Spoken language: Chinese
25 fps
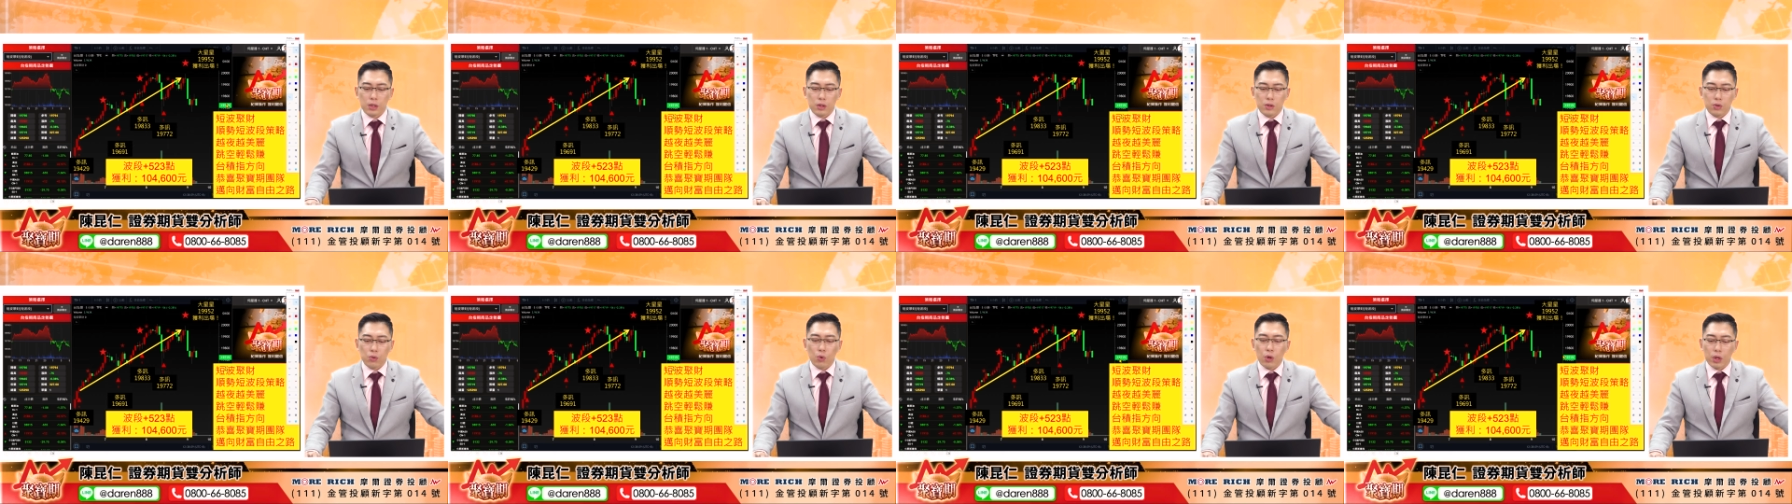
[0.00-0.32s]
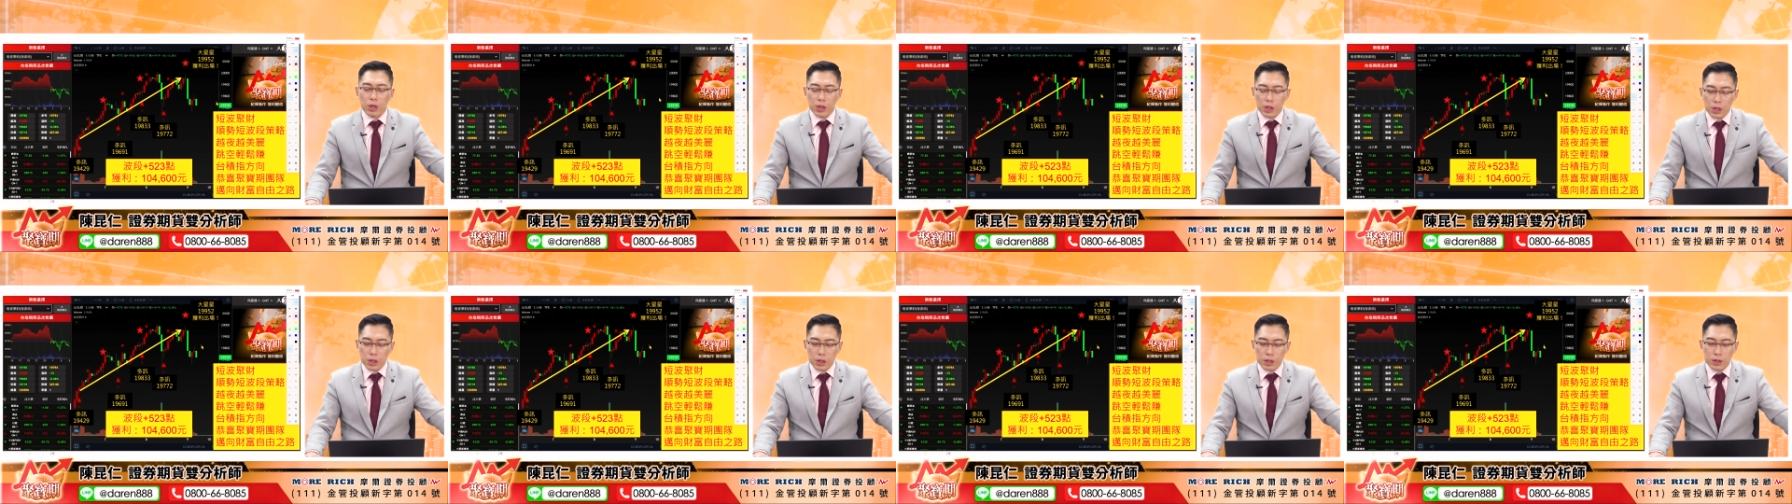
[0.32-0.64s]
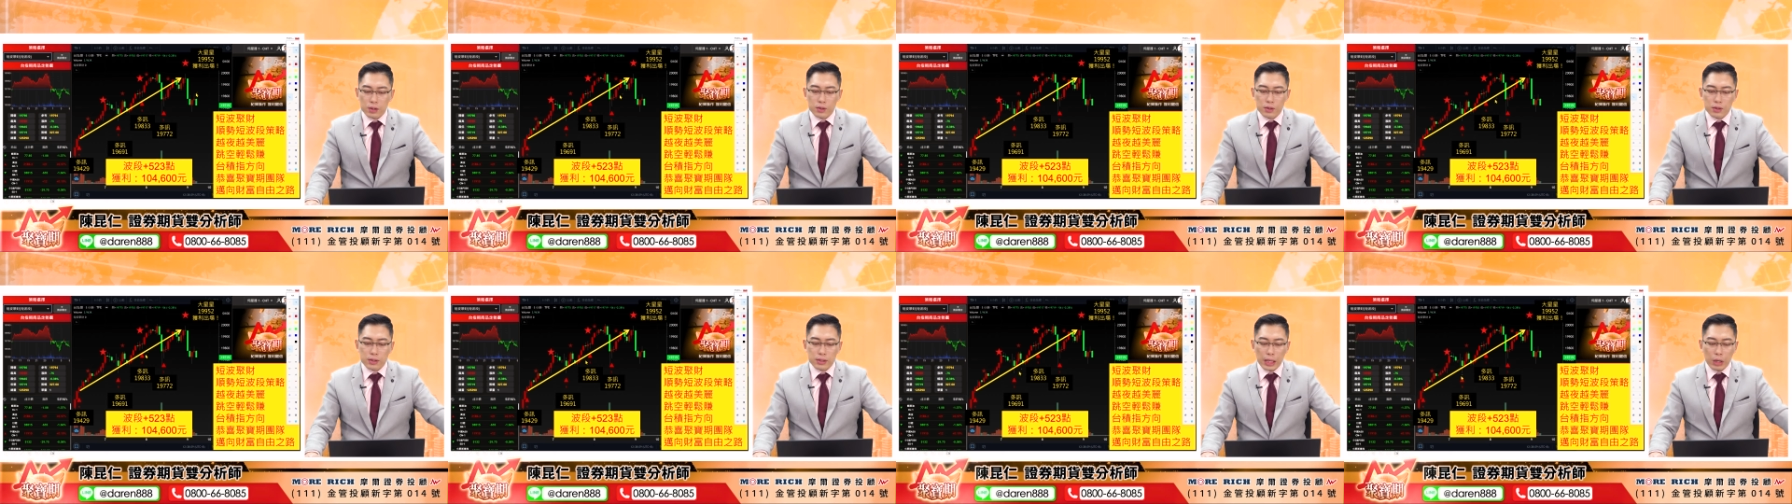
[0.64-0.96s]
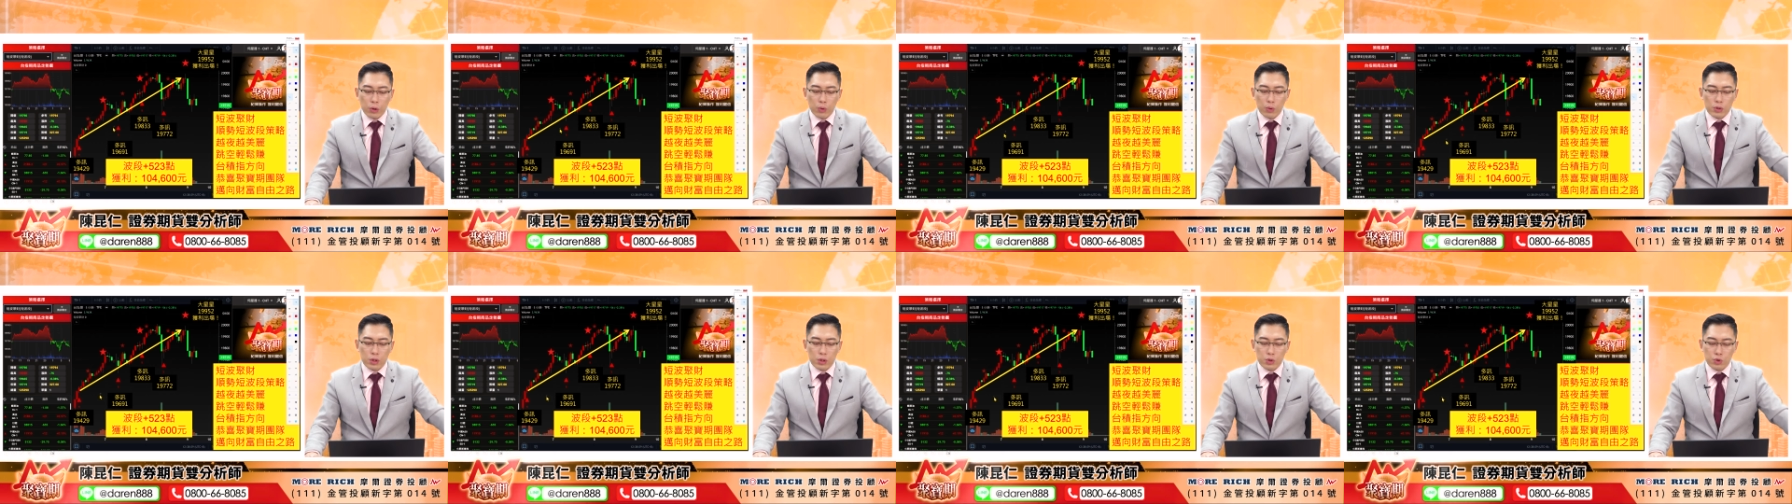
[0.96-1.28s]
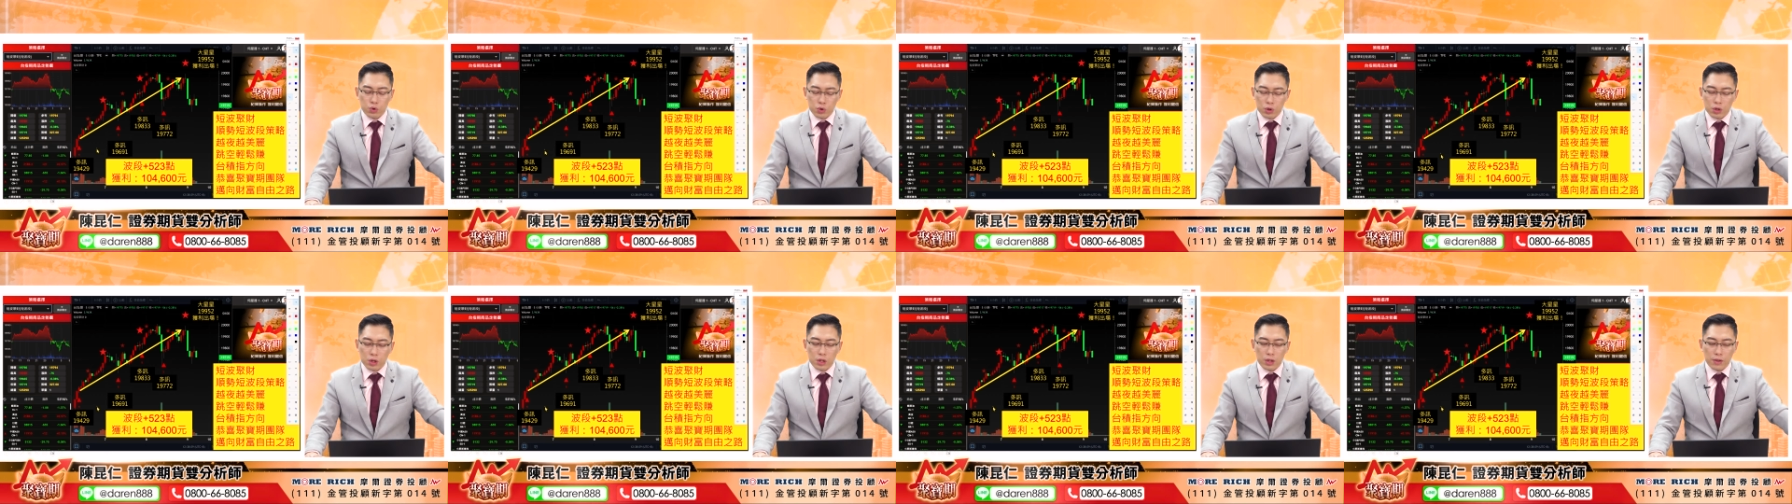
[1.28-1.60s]
我可以在我的
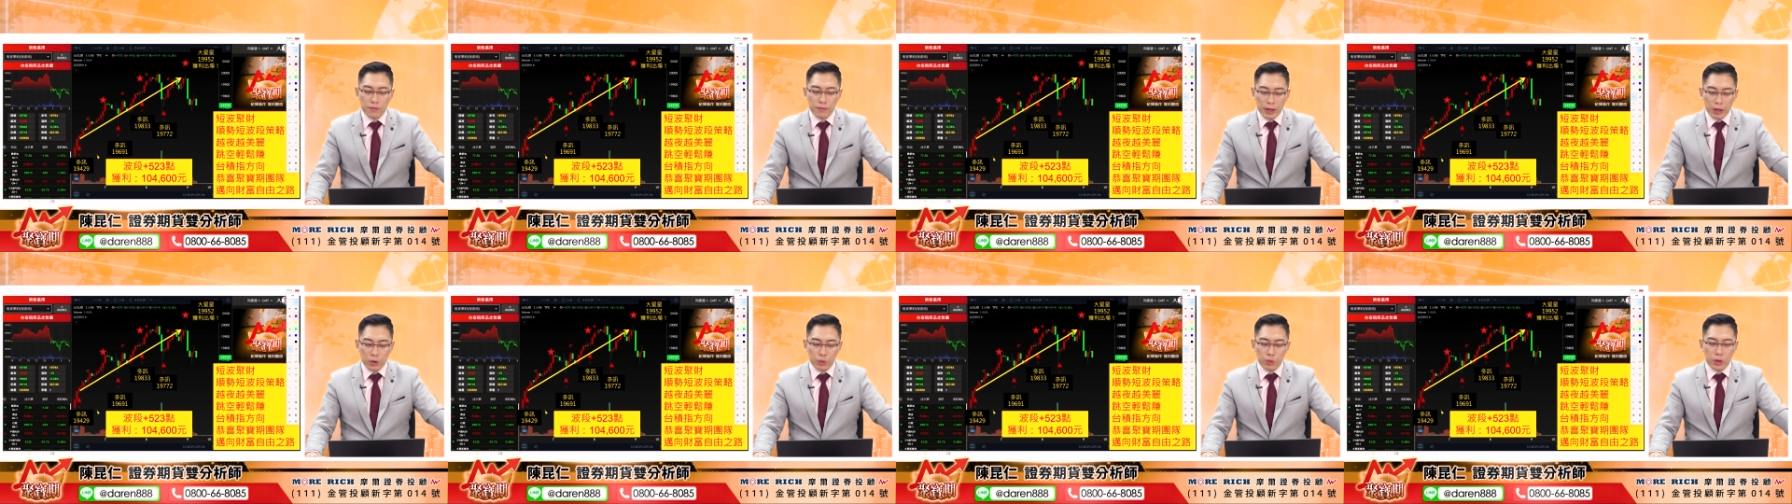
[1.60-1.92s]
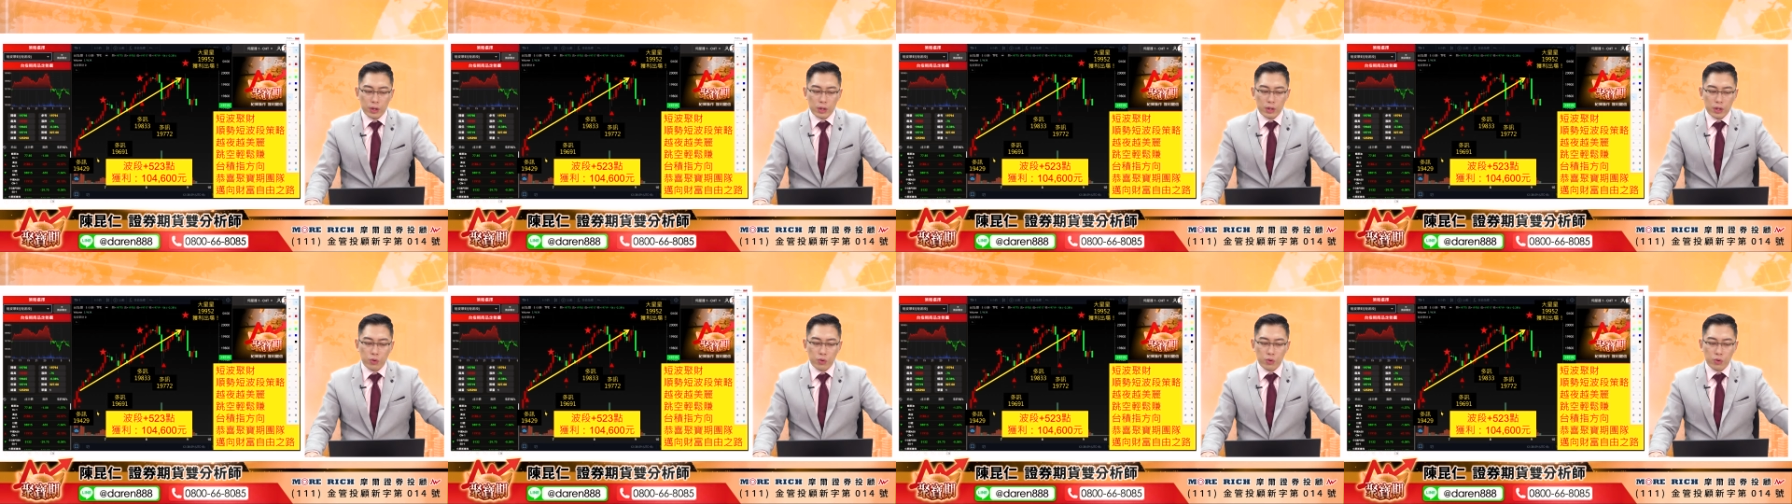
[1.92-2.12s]
许可的范围，